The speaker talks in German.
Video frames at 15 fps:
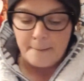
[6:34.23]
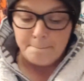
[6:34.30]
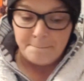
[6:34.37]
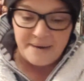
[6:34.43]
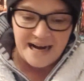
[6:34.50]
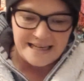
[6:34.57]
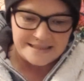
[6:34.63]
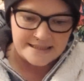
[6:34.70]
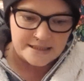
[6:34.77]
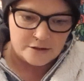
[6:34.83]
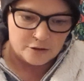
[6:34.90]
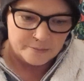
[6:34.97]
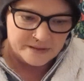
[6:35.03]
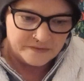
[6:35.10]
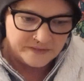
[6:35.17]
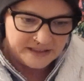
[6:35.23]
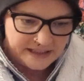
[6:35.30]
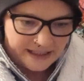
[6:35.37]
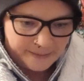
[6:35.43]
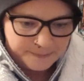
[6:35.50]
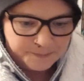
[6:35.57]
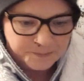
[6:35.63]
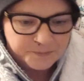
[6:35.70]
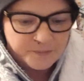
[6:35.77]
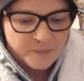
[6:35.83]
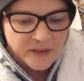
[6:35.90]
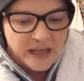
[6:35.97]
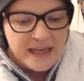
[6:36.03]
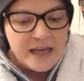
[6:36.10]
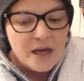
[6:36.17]
Bars kommen wieder.
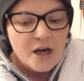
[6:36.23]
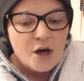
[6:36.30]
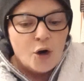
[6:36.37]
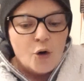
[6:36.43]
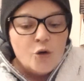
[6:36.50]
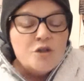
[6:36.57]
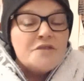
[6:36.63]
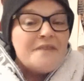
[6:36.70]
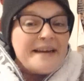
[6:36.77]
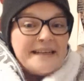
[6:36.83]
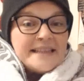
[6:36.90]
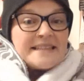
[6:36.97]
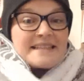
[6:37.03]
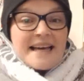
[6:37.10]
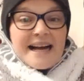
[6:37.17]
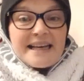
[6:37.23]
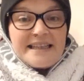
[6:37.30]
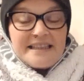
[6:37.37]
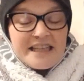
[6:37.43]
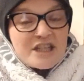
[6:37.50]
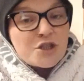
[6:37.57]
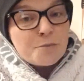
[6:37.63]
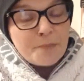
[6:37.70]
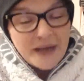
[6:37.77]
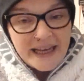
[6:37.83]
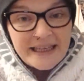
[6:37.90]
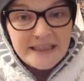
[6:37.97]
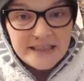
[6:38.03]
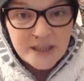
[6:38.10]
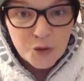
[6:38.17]
Und wenn ich sage, der
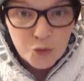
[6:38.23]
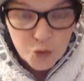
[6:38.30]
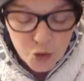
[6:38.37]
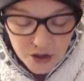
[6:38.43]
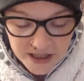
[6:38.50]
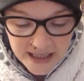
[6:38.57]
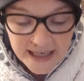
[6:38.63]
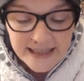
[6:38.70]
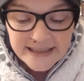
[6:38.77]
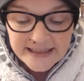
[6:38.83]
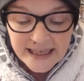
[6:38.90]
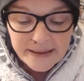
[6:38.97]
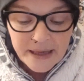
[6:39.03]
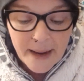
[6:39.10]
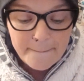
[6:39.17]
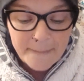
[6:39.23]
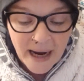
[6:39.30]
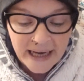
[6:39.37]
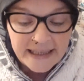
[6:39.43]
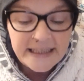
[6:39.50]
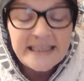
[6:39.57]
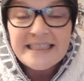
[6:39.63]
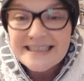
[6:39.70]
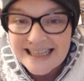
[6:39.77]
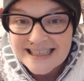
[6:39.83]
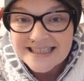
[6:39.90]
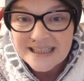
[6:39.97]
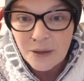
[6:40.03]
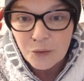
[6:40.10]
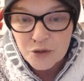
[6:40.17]
sprechende Hut, dann meine ich das
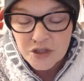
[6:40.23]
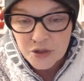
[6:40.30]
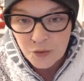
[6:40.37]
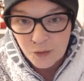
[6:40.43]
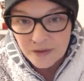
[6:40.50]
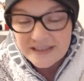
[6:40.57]
auch so.